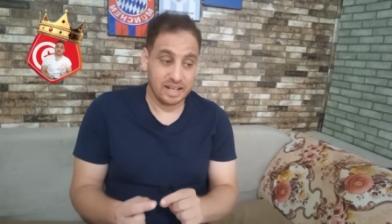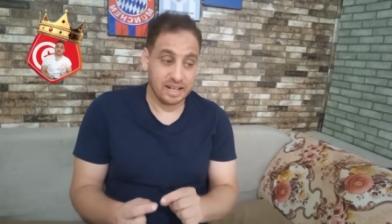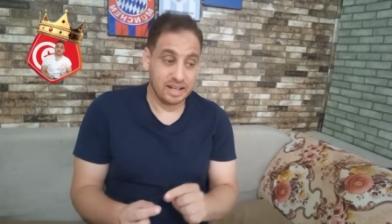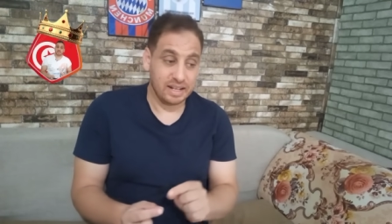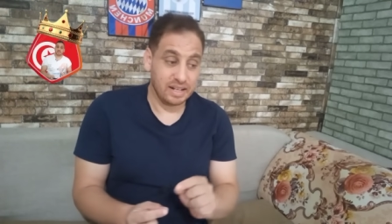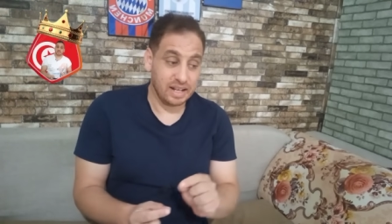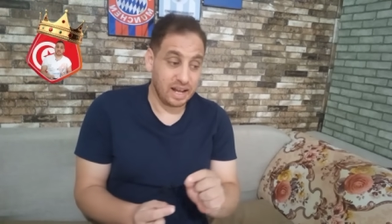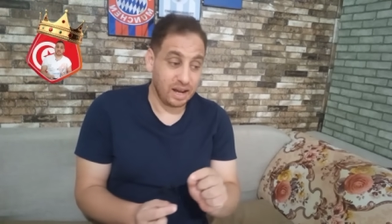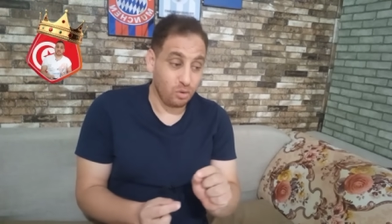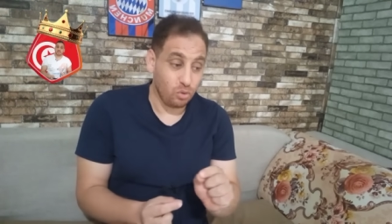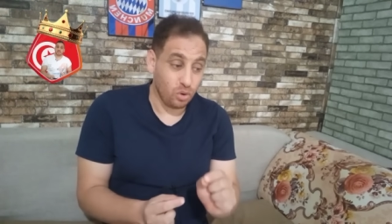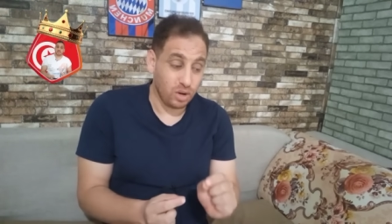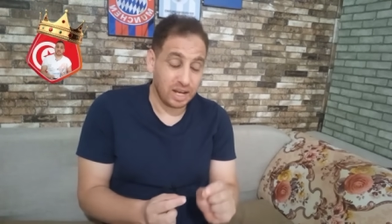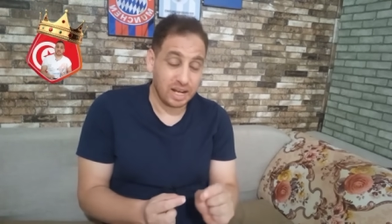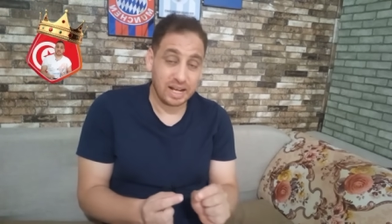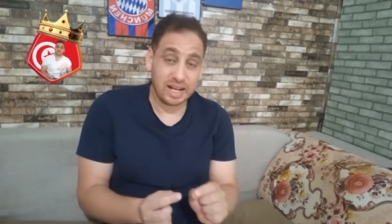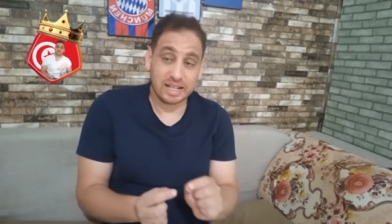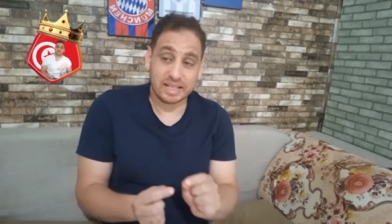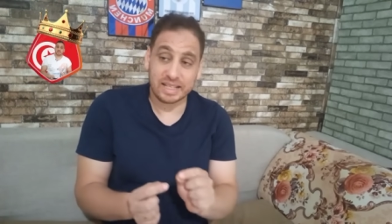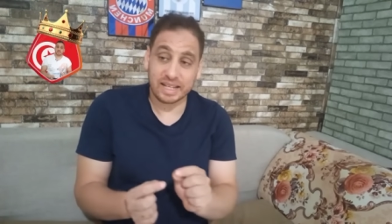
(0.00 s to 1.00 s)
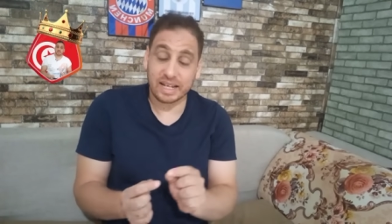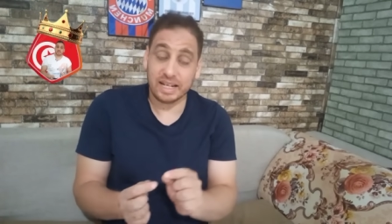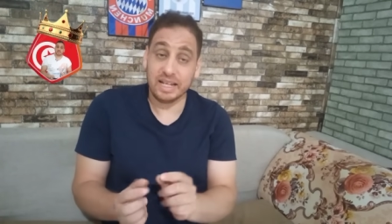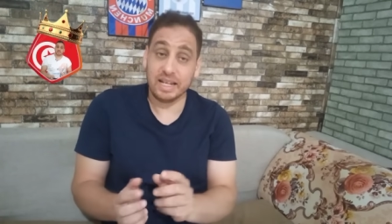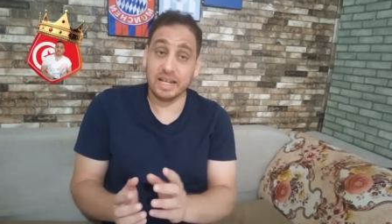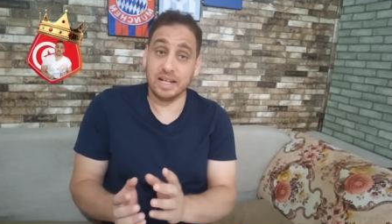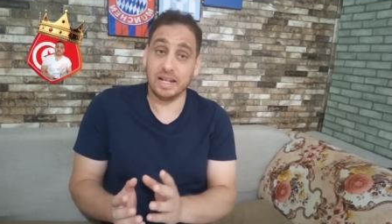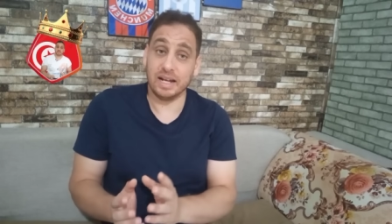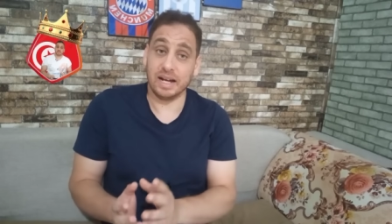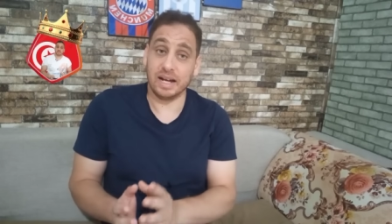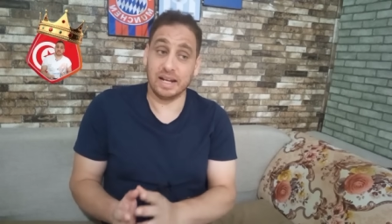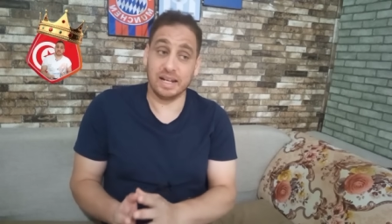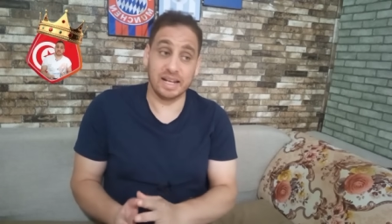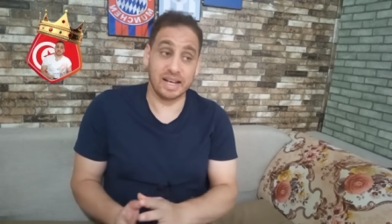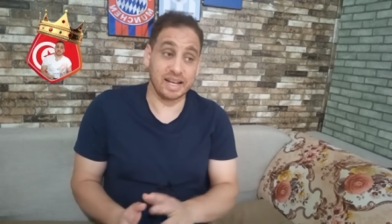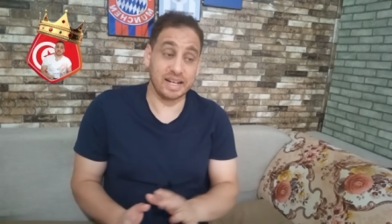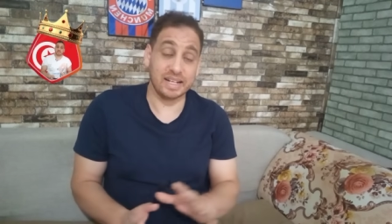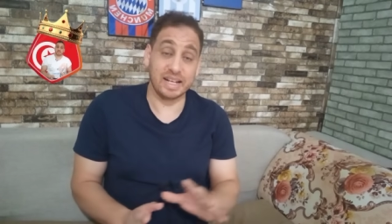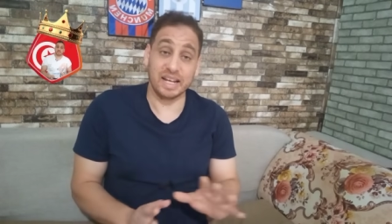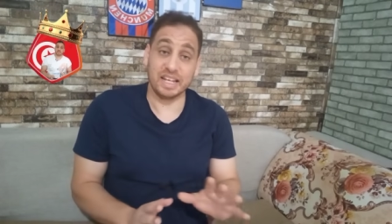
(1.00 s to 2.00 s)
الأوقات قليلة على
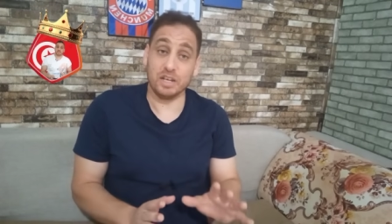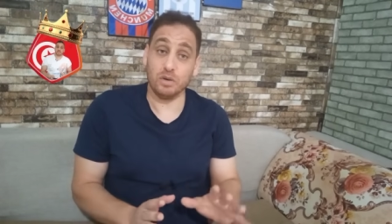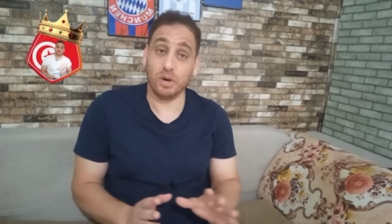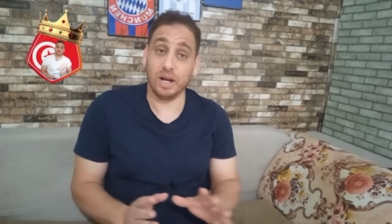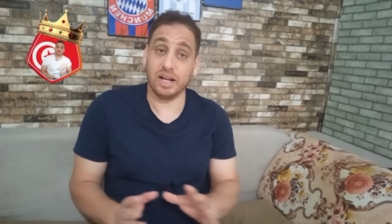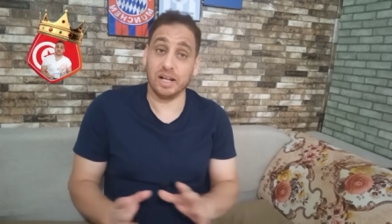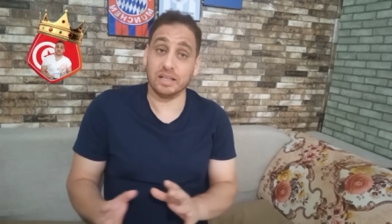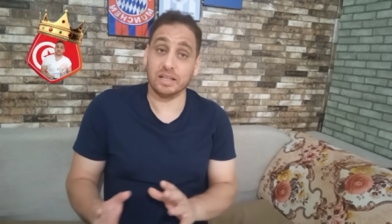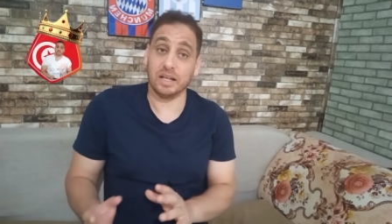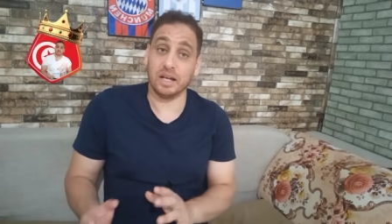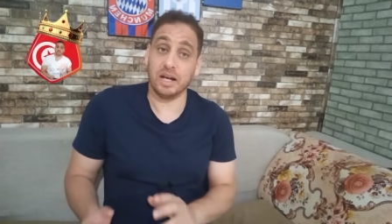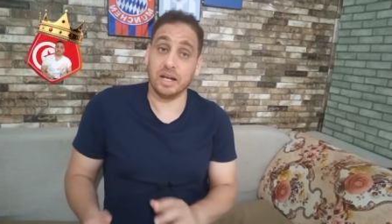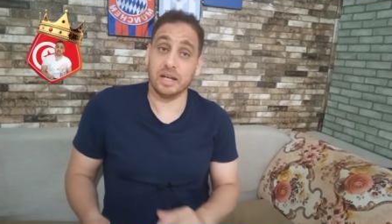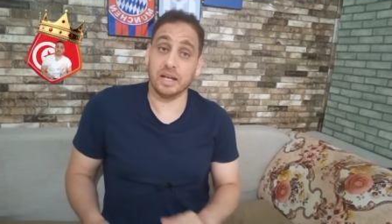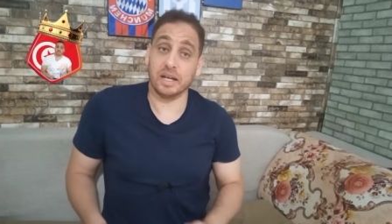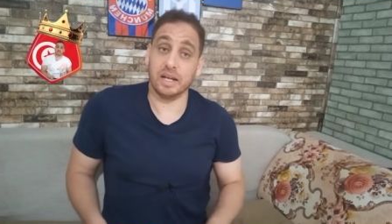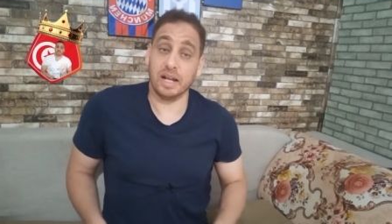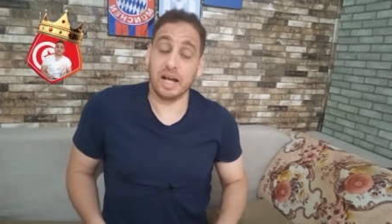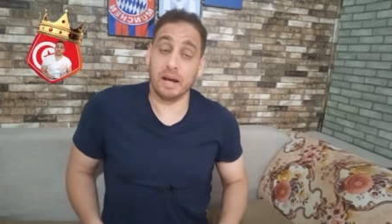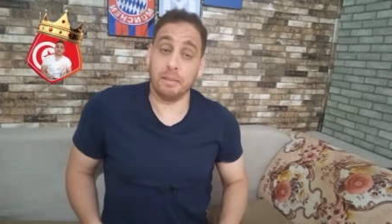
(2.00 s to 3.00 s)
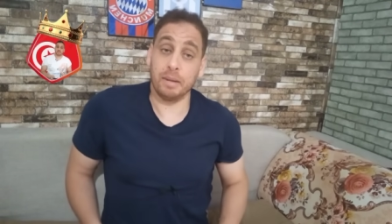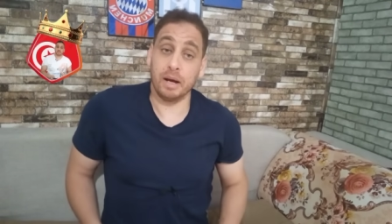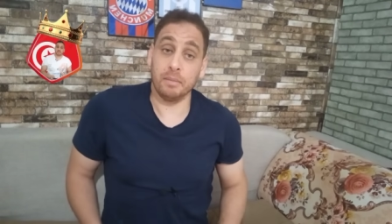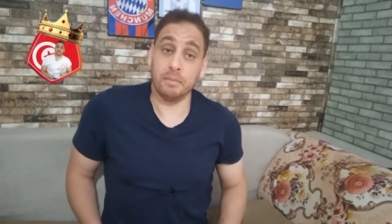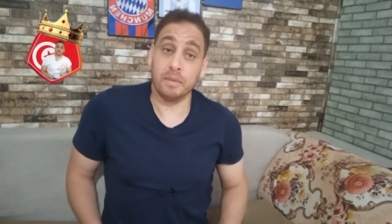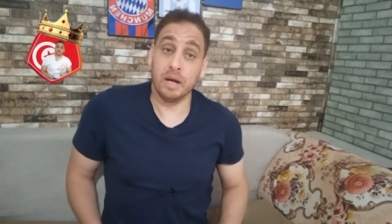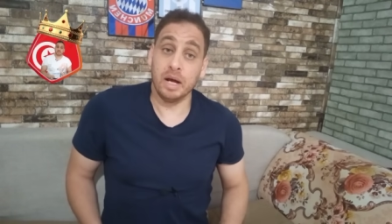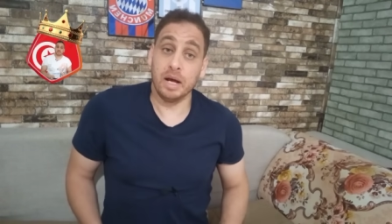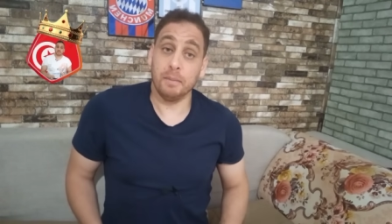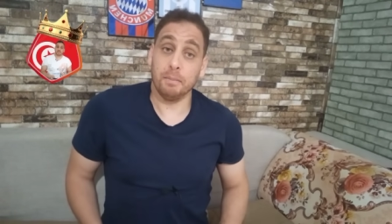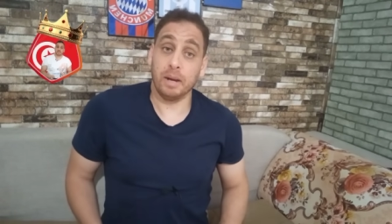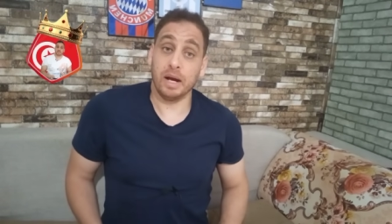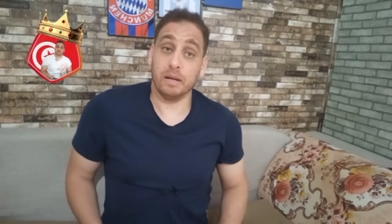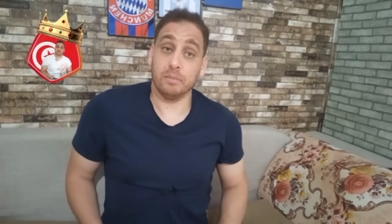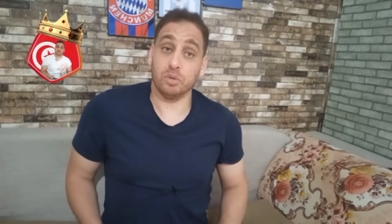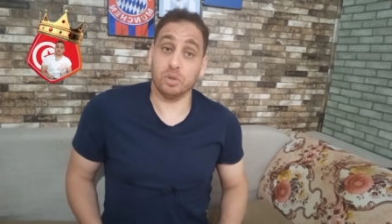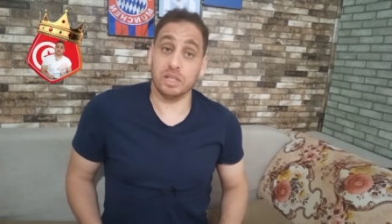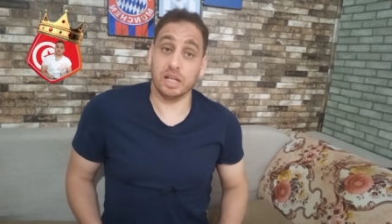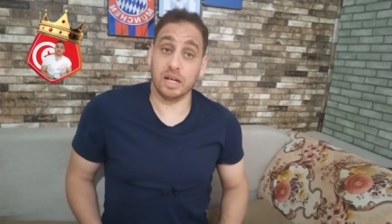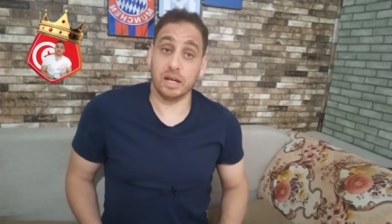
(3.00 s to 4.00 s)
الآخر نحكيو على دقائق لعبهم مع
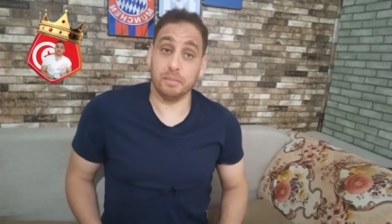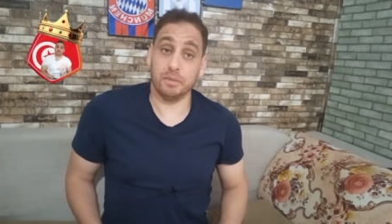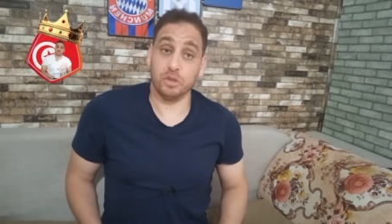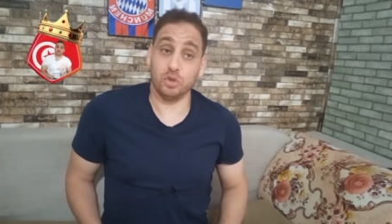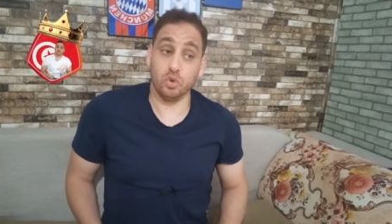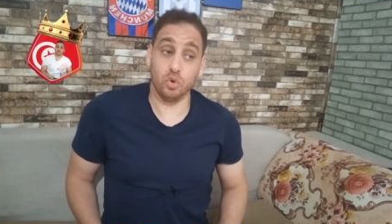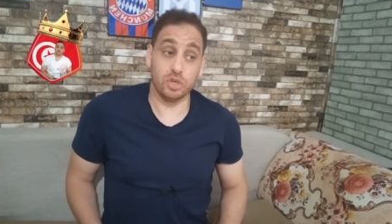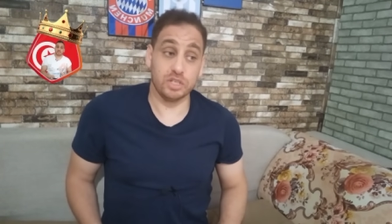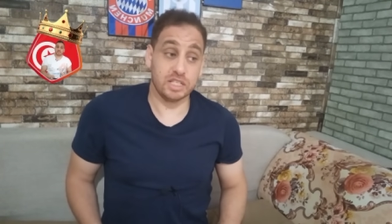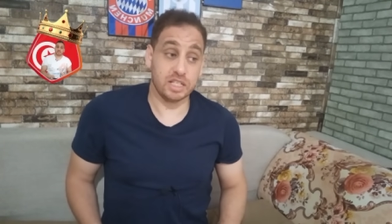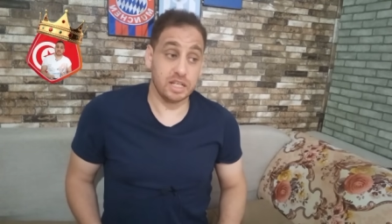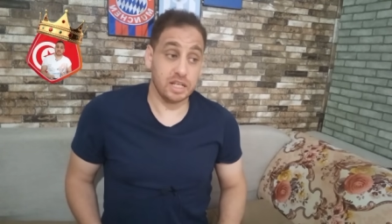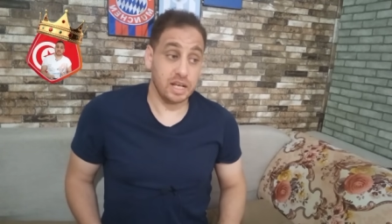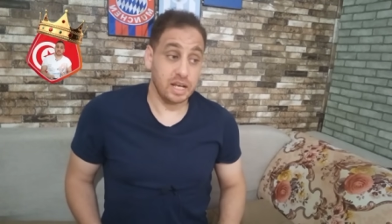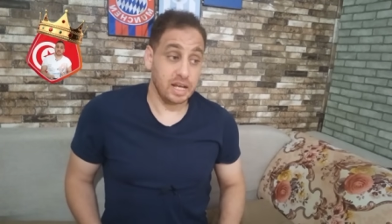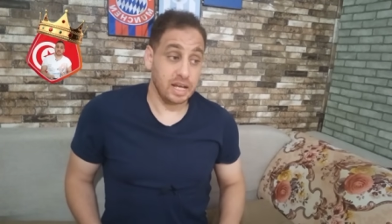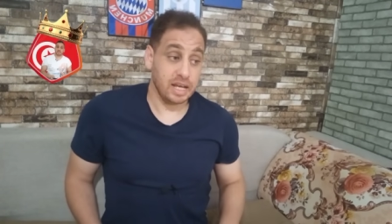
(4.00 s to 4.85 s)
المنتخب التونسي